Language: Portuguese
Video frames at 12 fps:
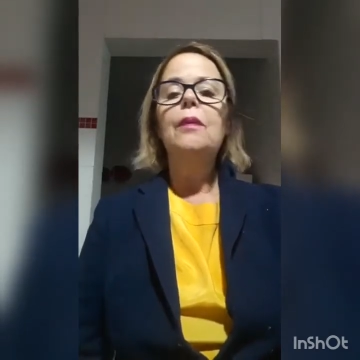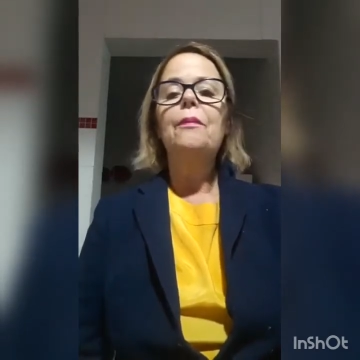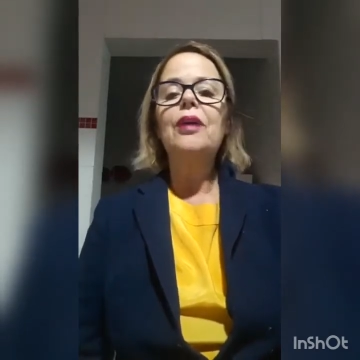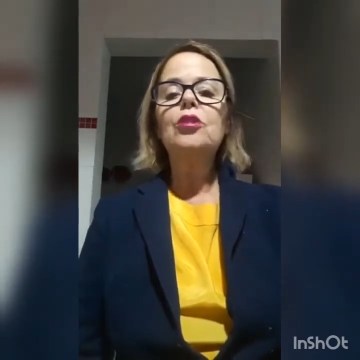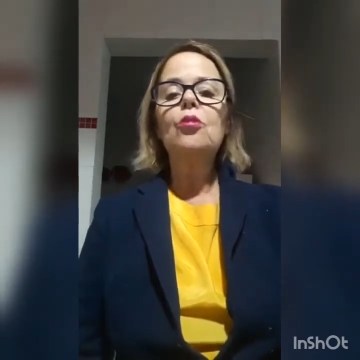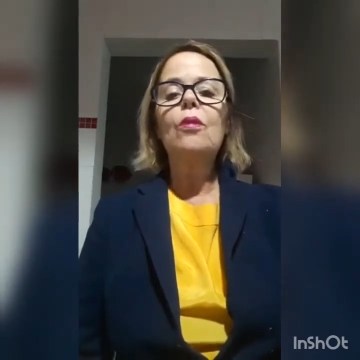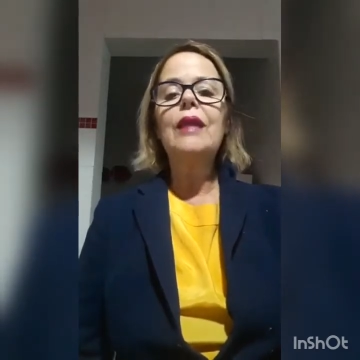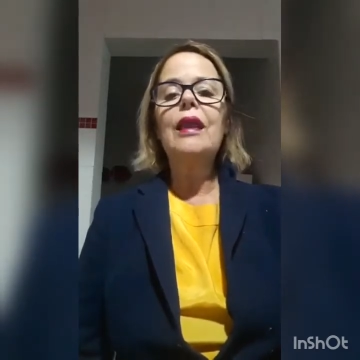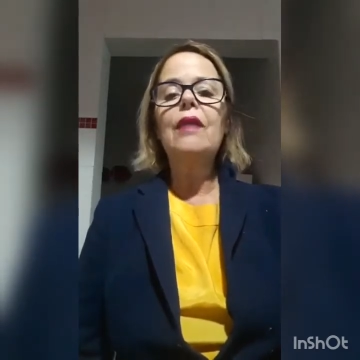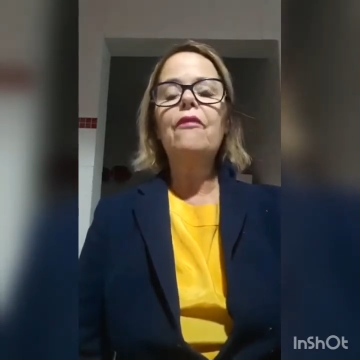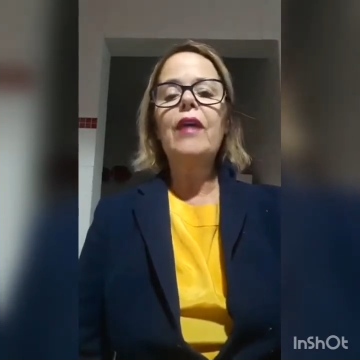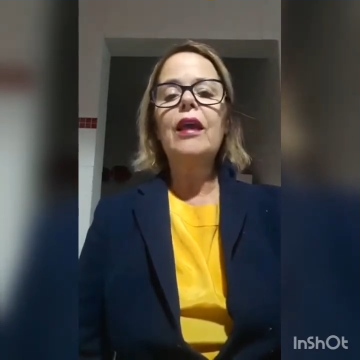Mas quando
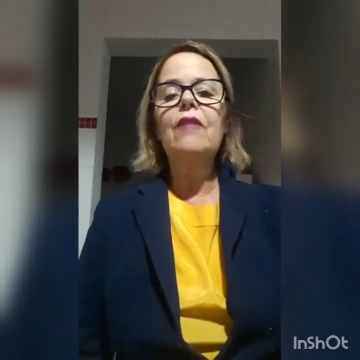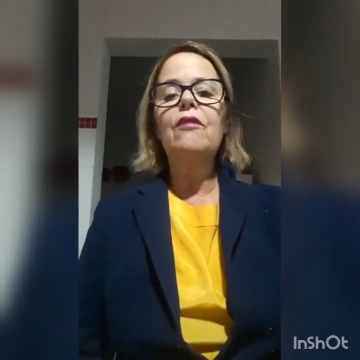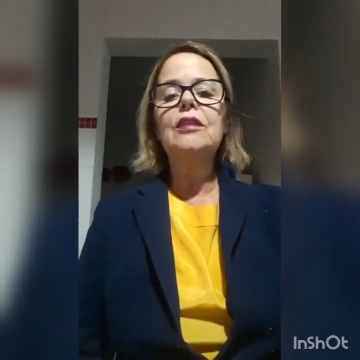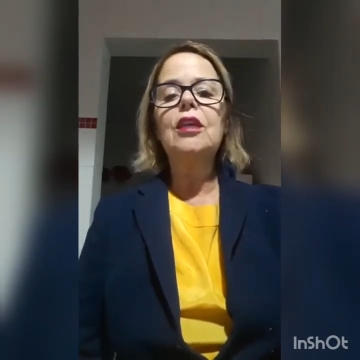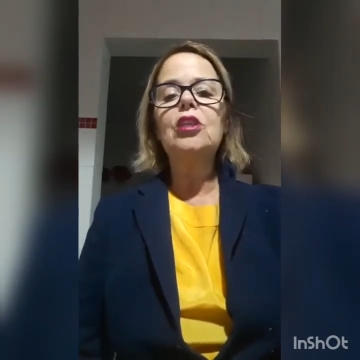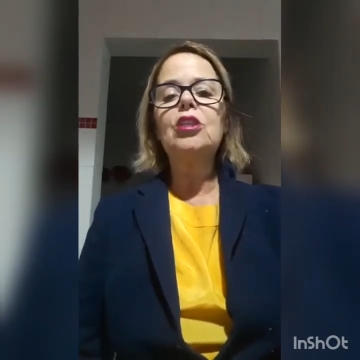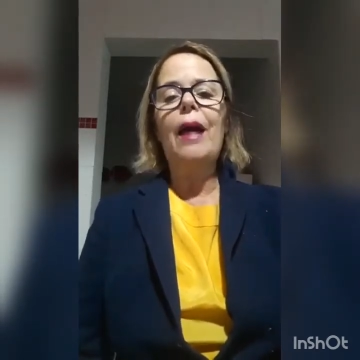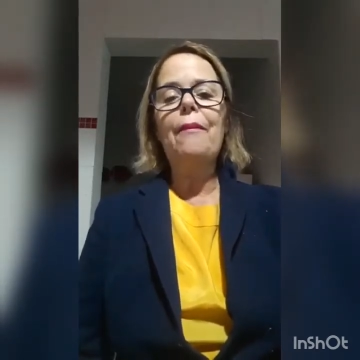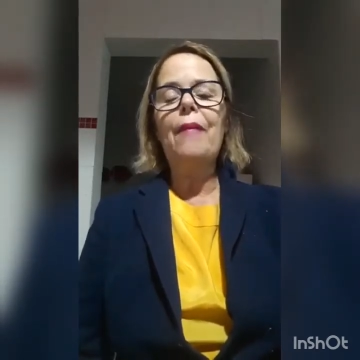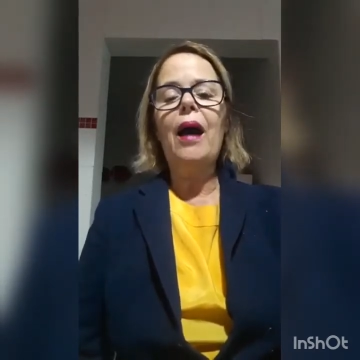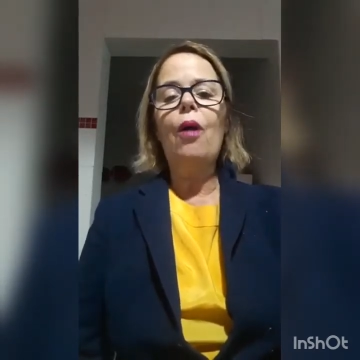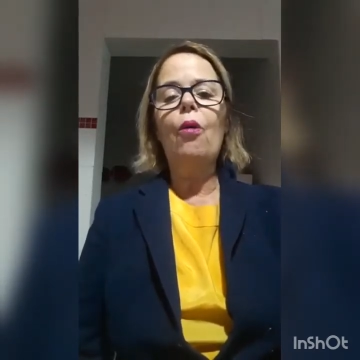ele vê que você está
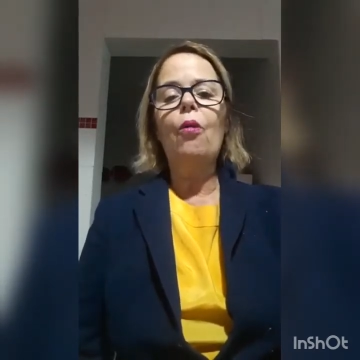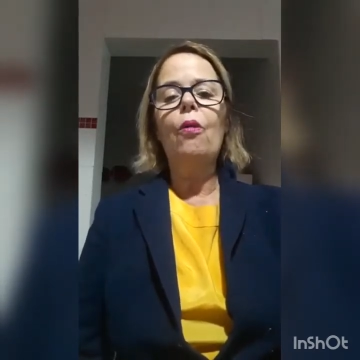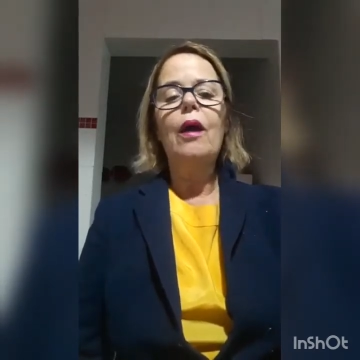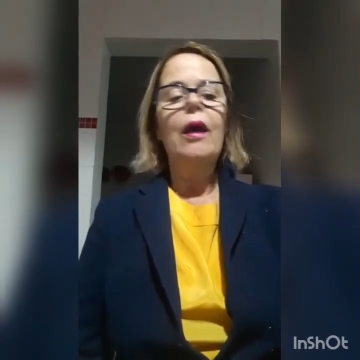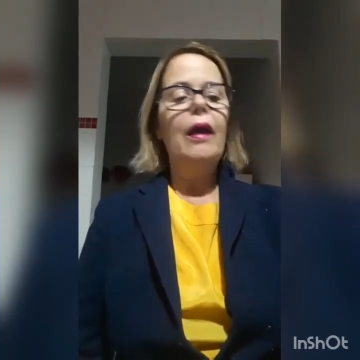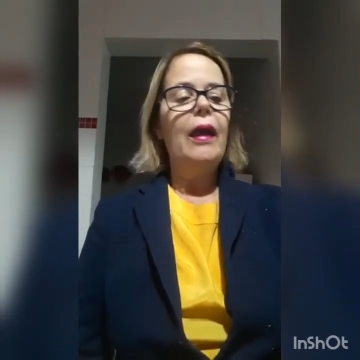mal,